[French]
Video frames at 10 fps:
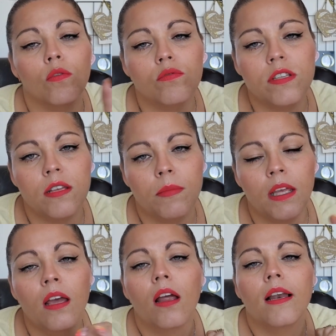que vous
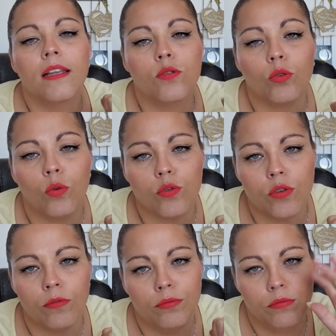aimez. Les autres, on
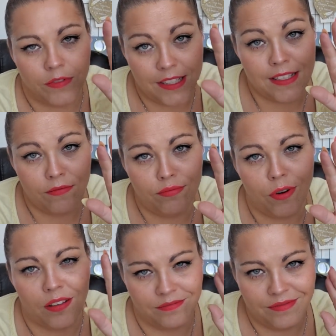s'en fout. C'est
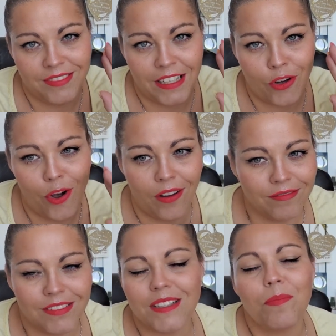vous. Hein. D'accord
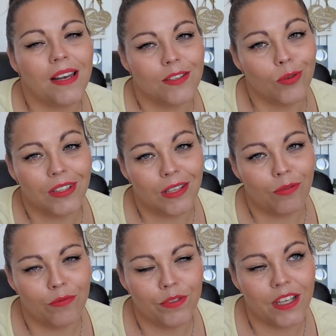C'est pas les autres
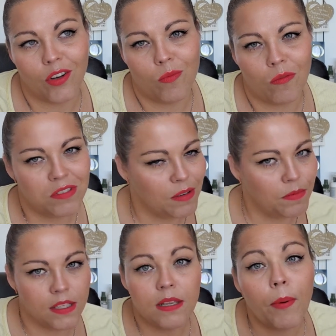qui vont vous dire comment vous
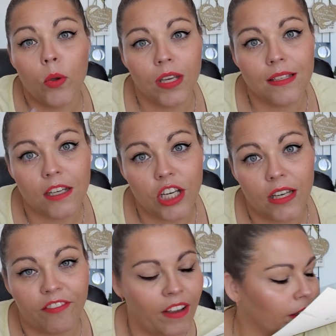habillez. C'est pas eux qui les achètent, les